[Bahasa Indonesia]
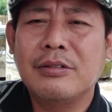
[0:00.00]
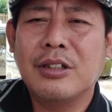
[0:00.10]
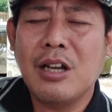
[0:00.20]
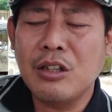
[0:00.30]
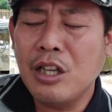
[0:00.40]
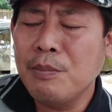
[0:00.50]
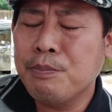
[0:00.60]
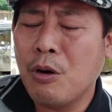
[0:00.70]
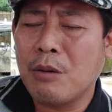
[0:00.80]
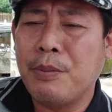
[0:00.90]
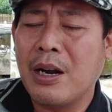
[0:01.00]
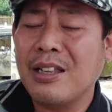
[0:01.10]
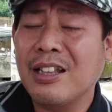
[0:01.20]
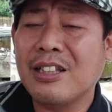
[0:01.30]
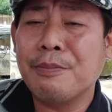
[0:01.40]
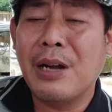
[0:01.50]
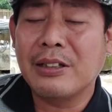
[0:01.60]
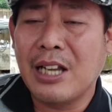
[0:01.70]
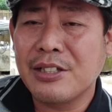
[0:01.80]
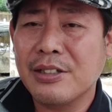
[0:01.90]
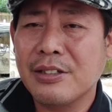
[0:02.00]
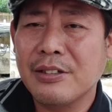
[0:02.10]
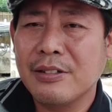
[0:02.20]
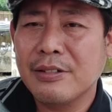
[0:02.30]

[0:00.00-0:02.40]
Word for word: Ikannya impor, barangnya terbatas.